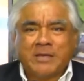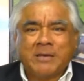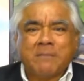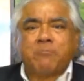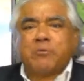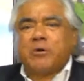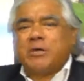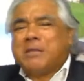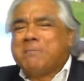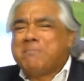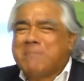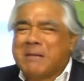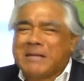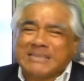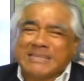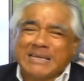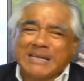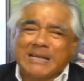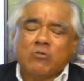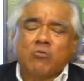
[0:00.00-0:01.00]
puedes
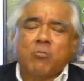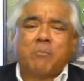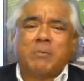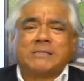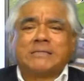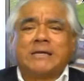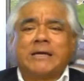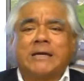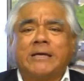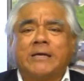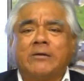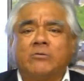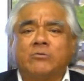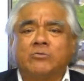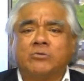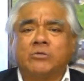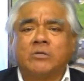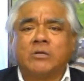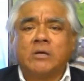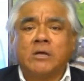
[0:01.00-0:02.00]
matar a los
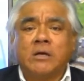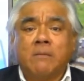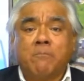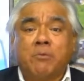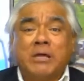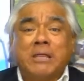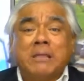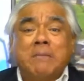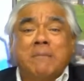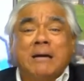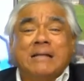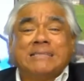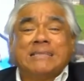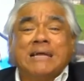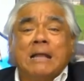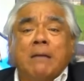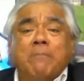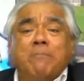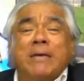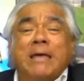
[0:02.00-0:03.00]
pasajeros, puedes
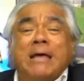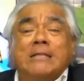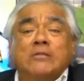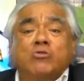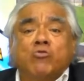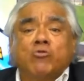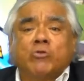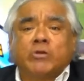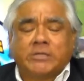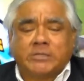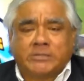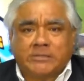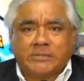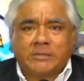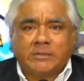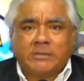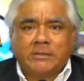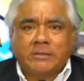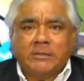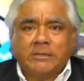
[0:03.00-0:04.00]
matar a peatones.
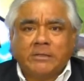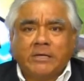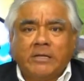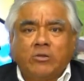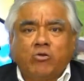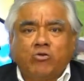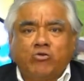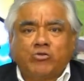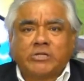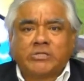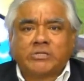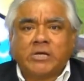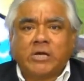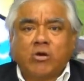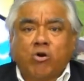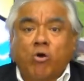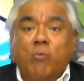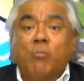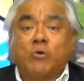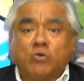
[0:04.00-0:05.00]
Entonces,
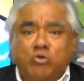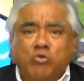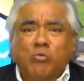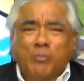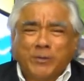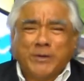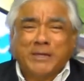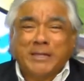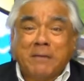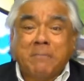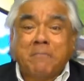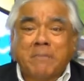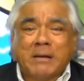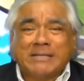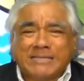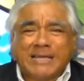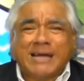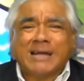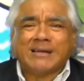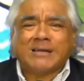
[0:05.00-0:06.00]
como tú puedes
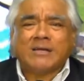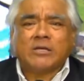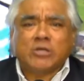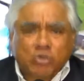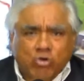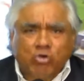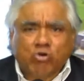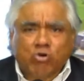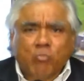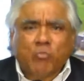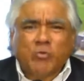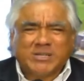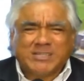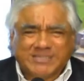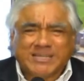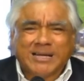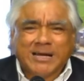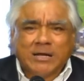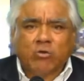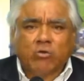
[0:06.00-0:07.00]
matar y yo como
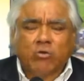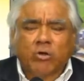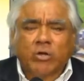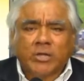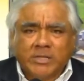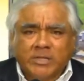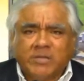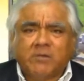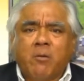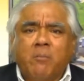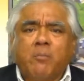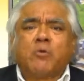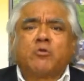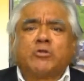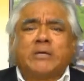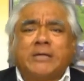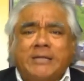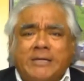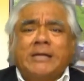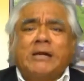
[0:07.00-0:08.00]
Estado debo
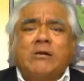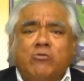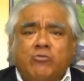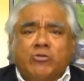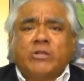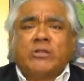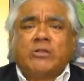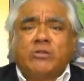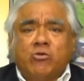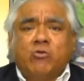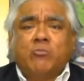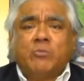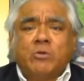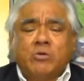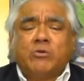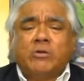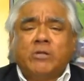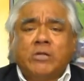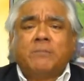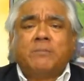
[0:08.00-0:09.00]
proteger a los 32
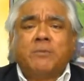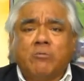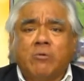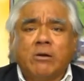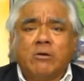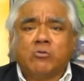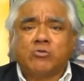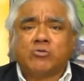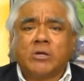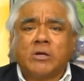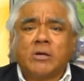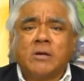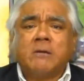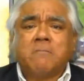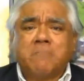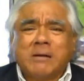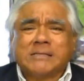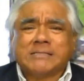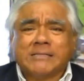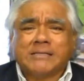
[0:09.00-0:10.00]
millones de peruanos,
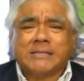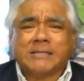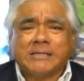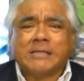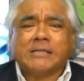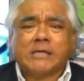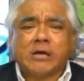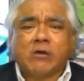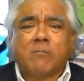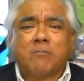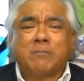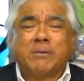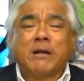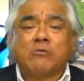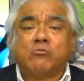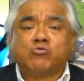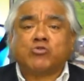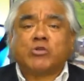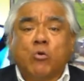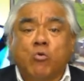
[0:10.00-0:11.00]
vas a tener que comprar
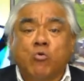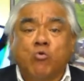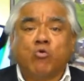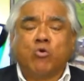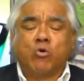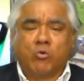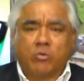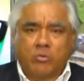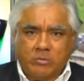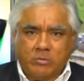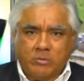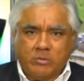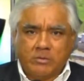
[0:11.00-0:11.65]
un seguro.